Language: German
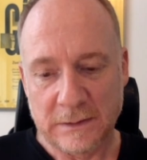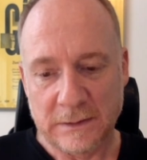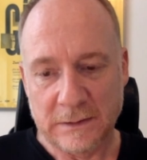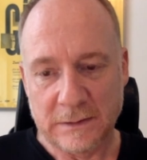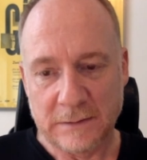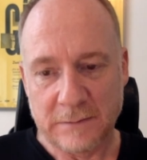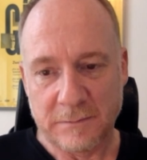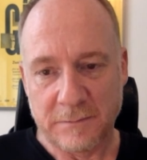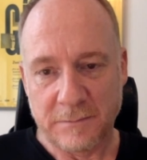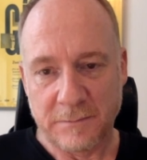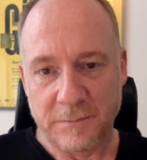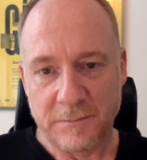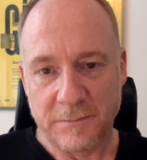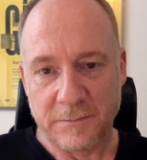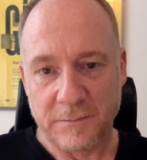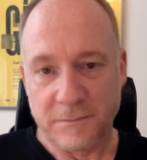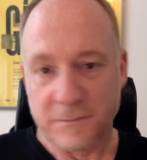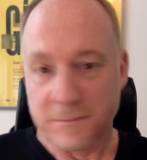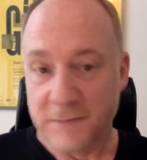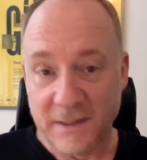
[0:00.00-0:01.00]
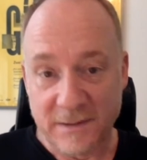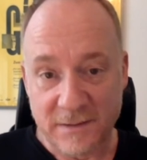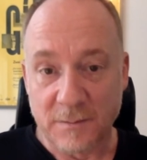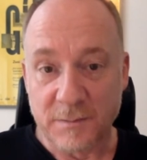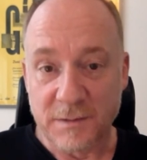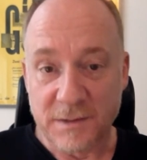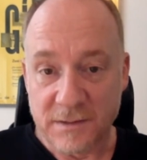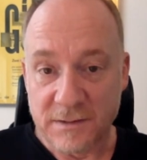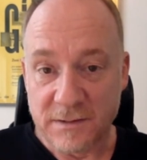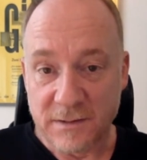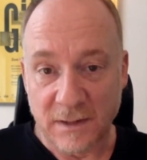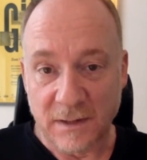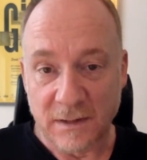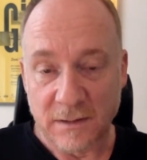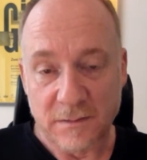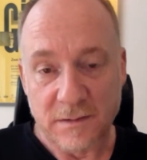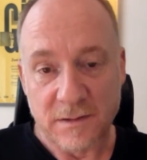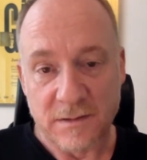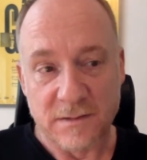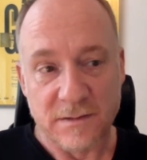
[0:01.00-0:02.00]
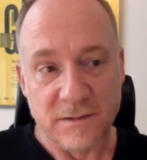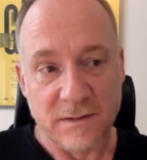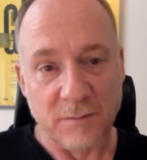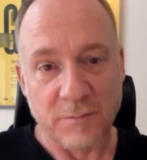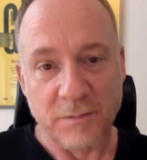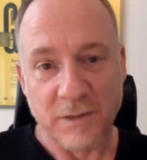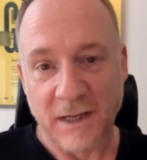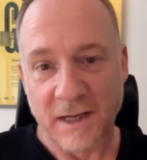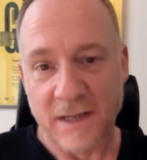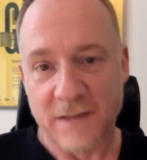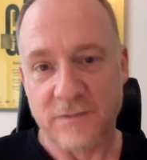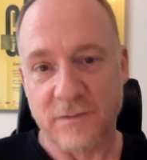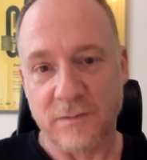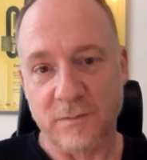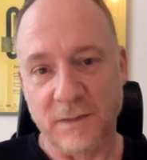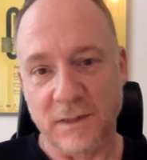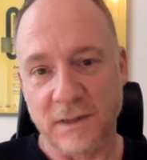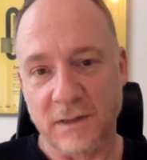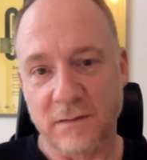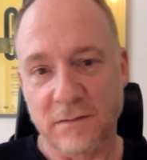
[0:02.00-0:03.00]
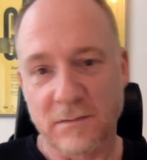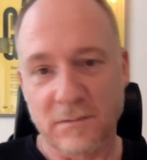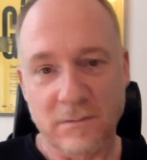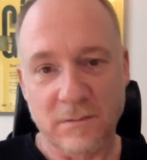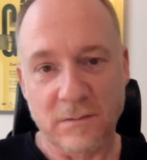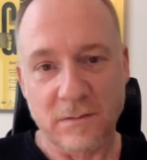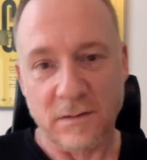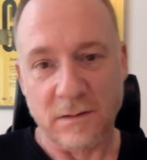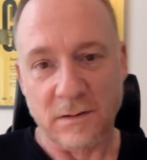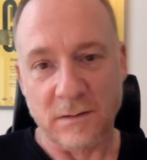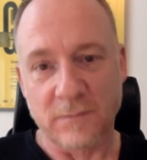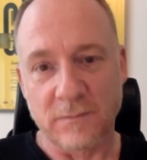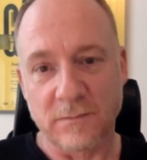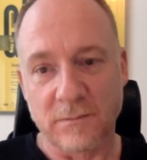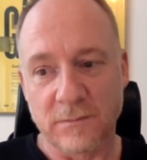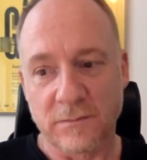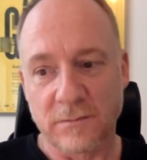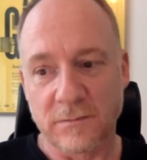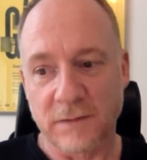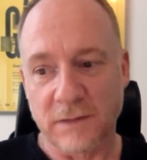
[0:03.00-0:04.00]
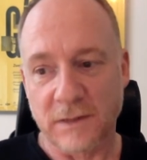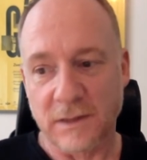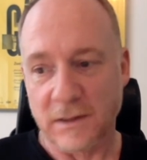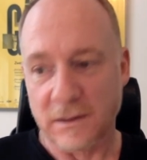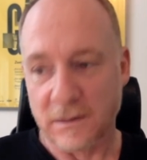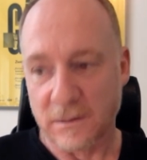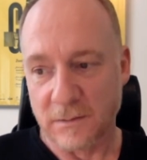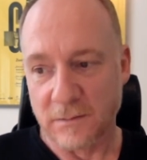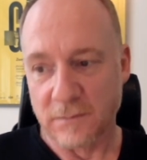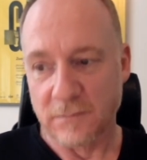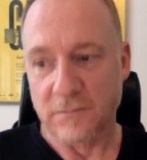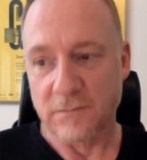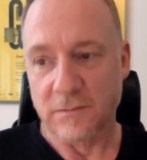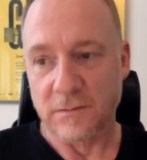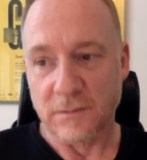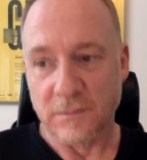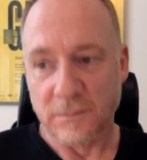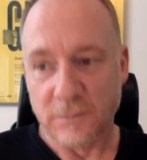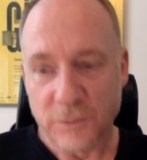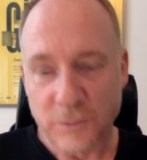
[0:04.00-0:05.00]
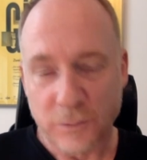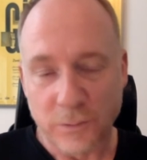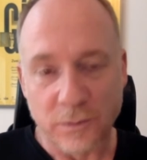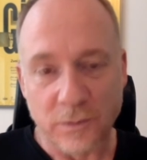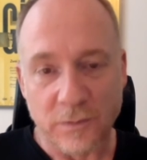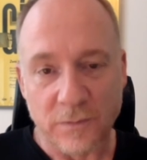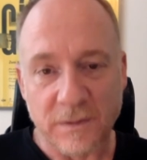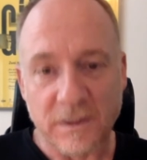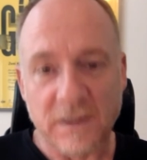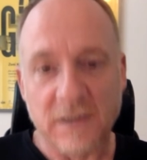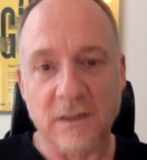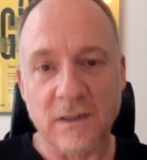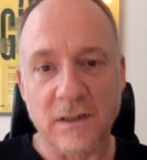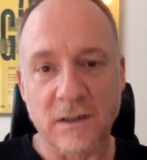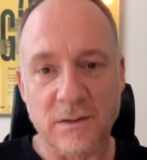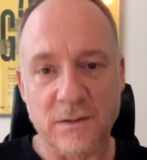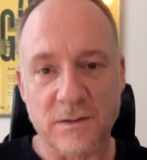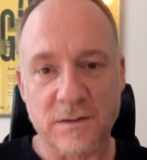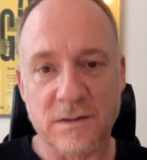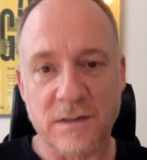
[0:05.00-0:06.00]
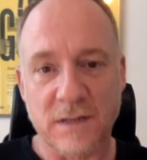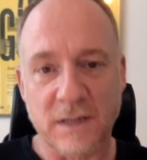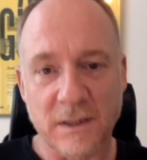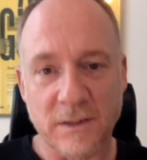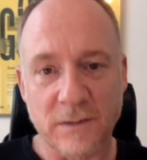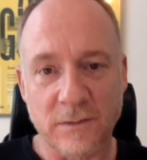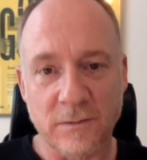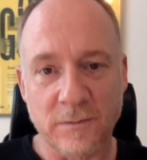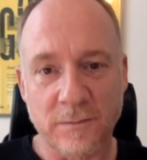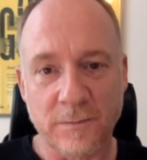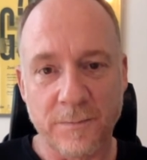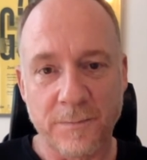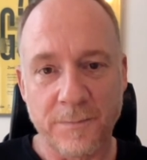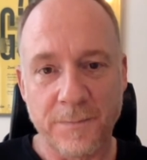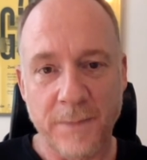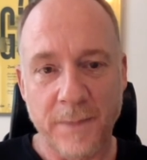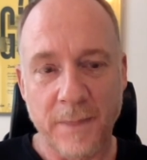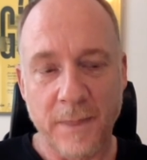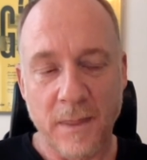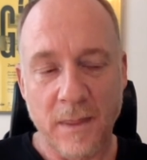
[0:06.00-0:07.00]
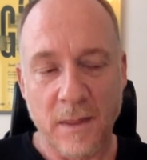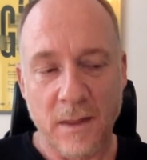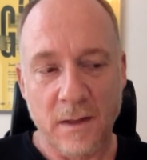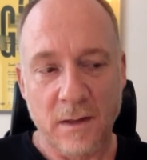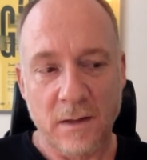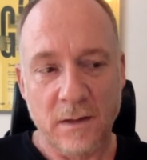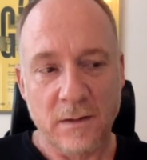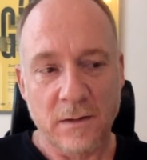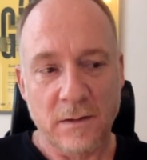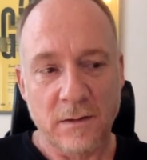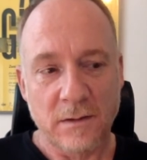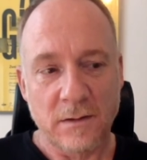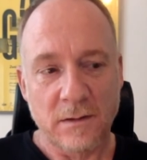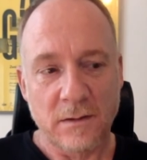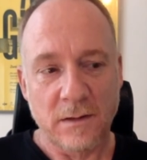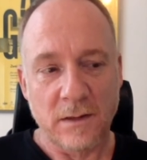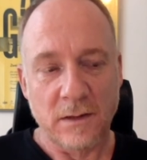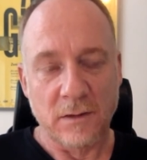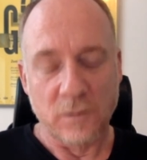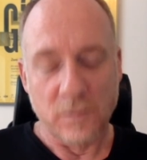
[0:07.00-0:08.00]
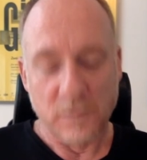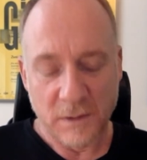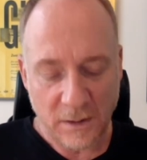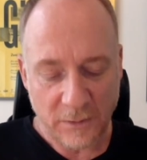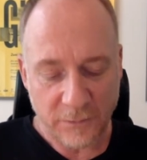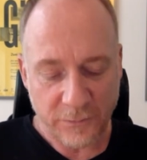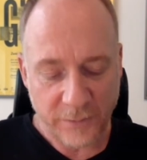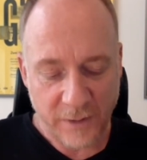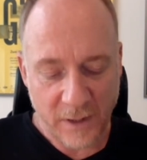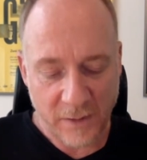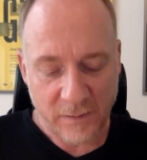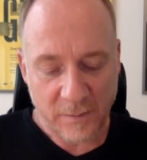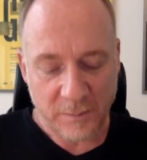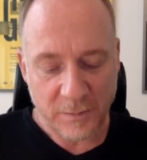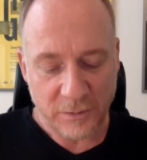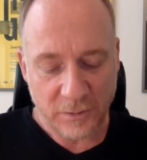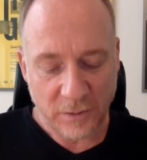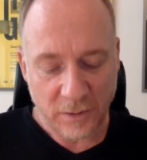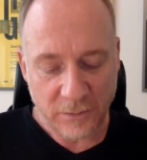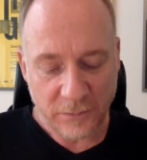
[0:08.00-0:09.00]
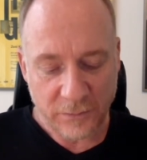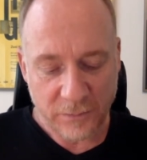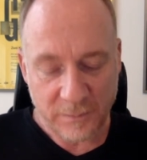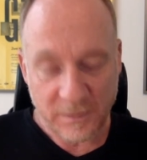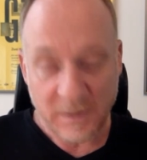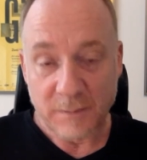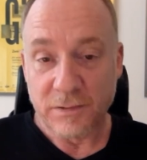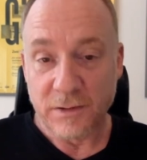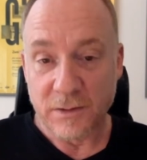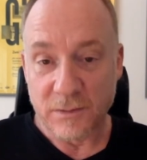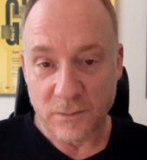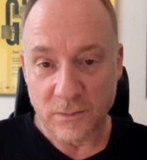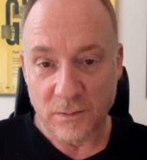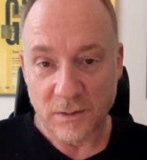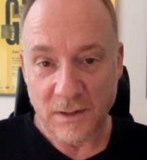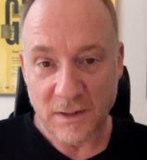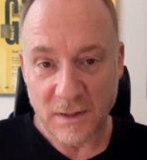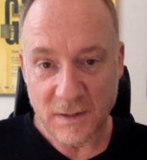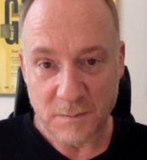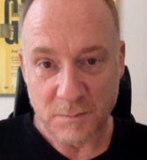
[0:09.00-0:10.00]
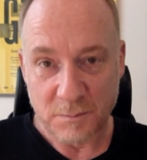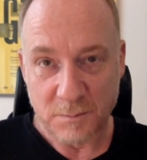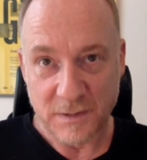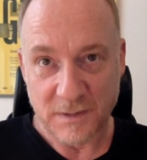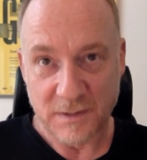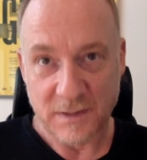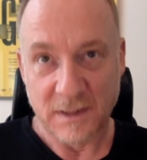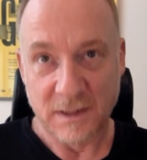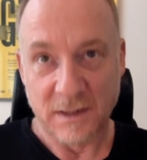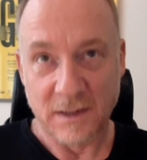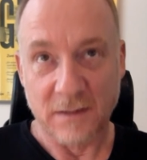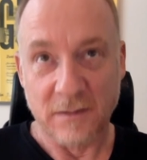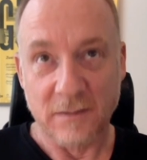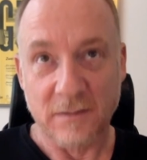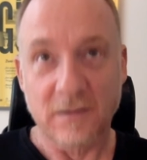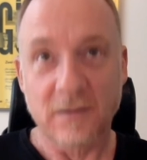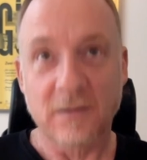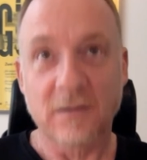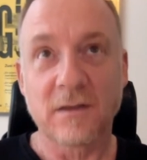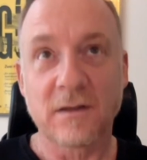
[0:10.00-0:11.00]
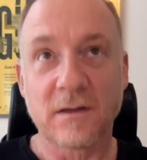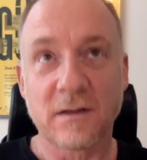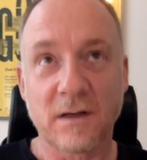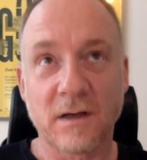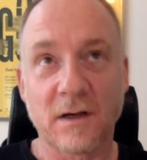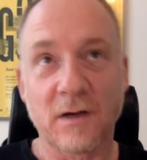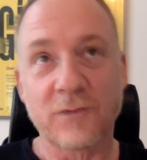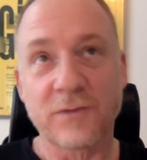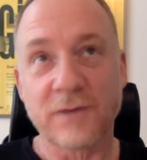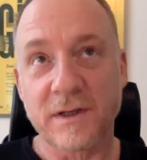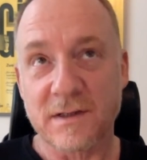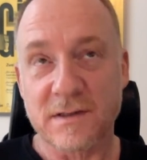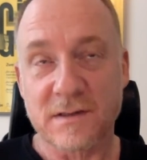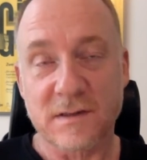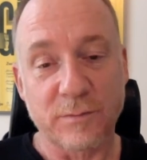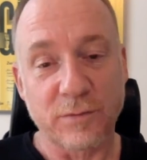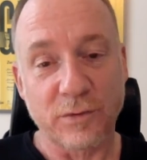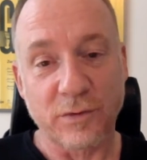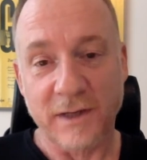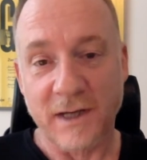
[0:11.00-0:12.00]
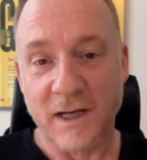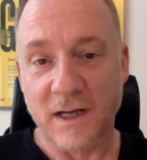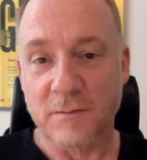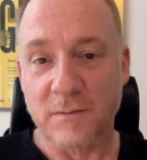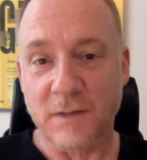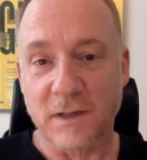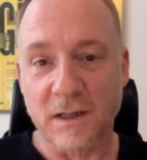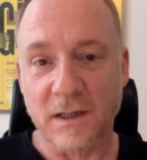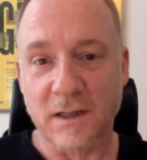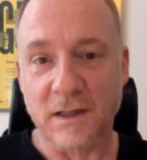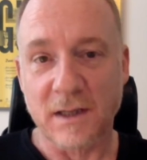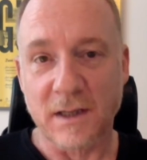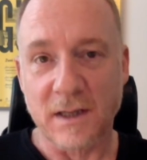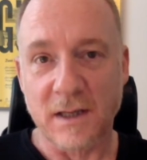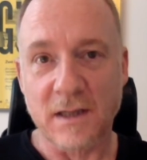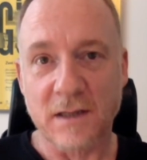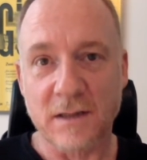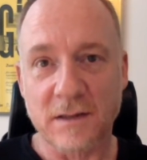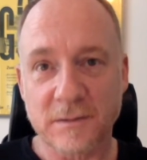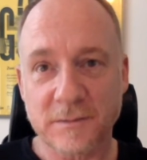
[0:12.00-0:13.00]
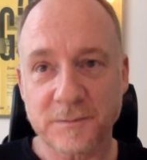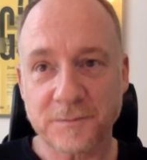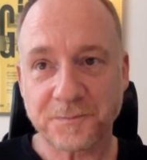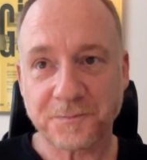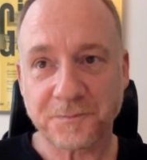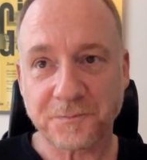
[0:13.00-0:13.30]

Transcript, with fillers: äh, deshalb ist dieser, ist dieser Preis für mich ähm, wirklich eine, eine, schöne und wichtige Auszeichnung. Atomkraft Forever bedeutet für mich persönlich das bisher aufwendigste Projekt meiner Karriere.